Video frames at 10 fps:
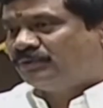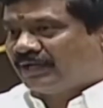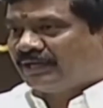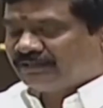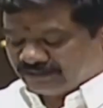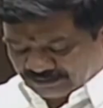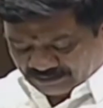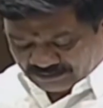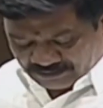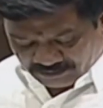కూడా
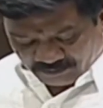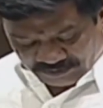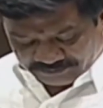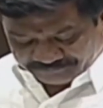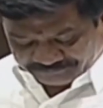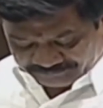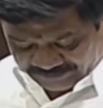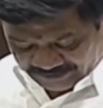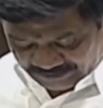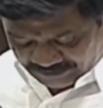ఈ మొత్తం
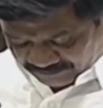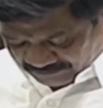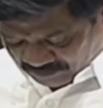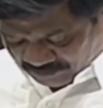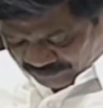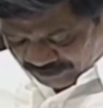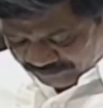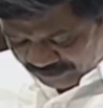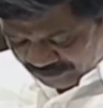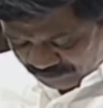రెవెన్యూ
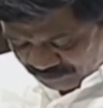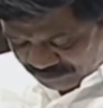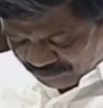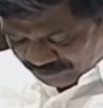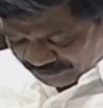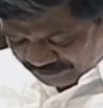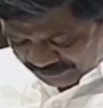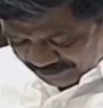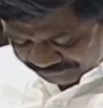డిపార్ట్మెంటే చూస్తూ ఉన్నది అధ్యక్ష